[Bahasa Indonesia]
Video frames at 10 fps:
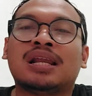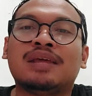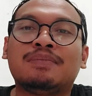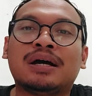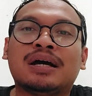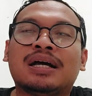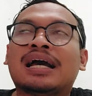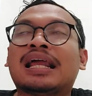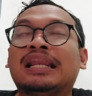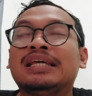5
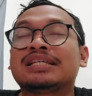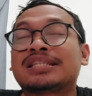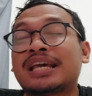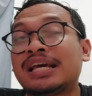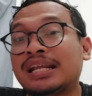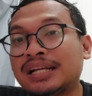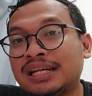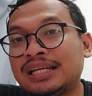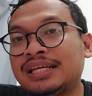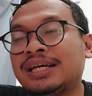kali
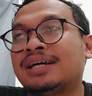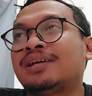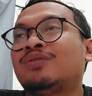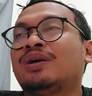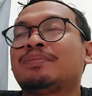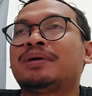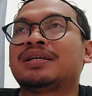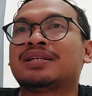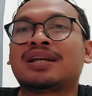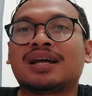seri ya luar
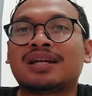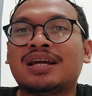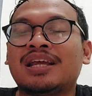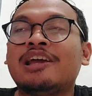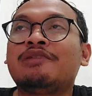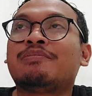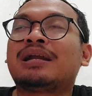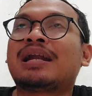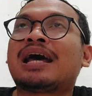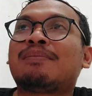biasa dan kedai ini
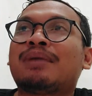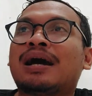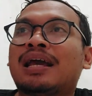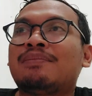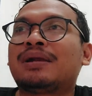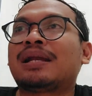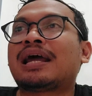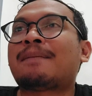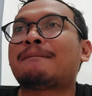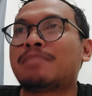mena makin
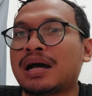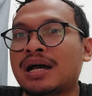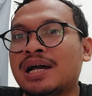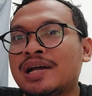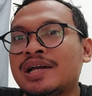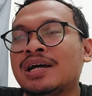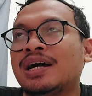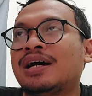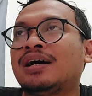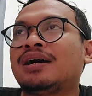menambah
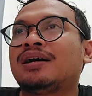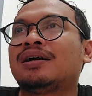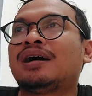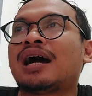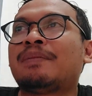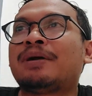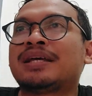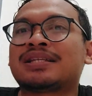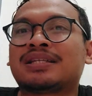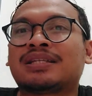uh, apa
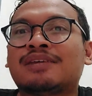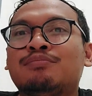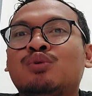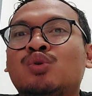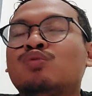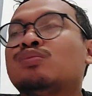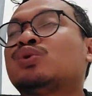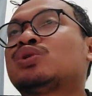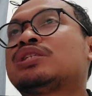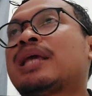ya catatan buruk
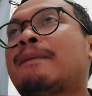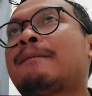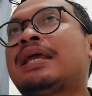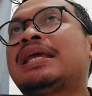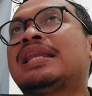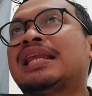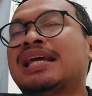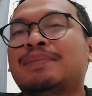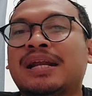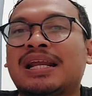musim ini
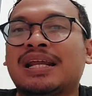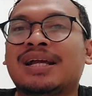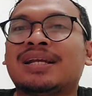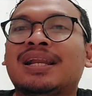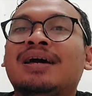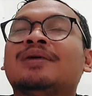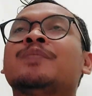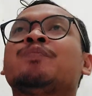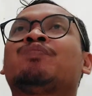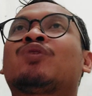yang menarik adalah
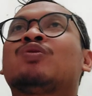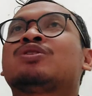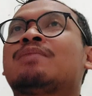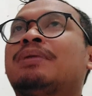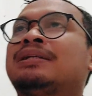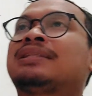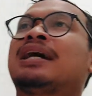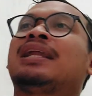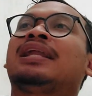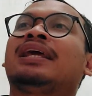ucapan
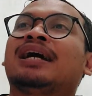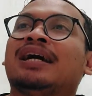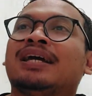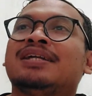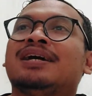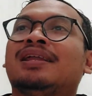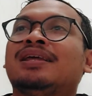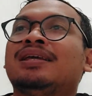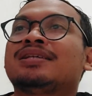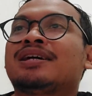tahniah ya
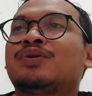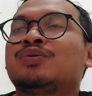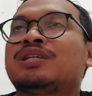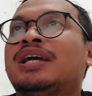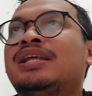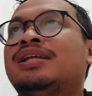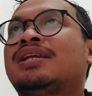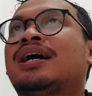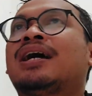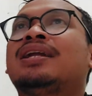dari Sanusi ya. ini
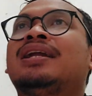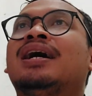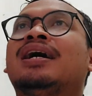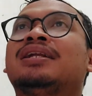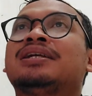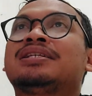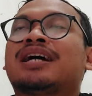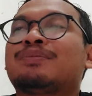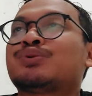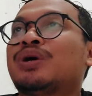didahkan dari
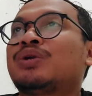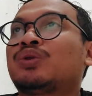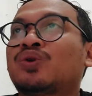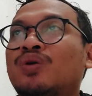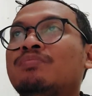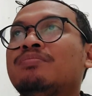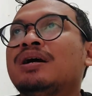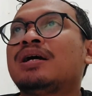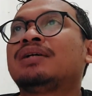cakapsuka.com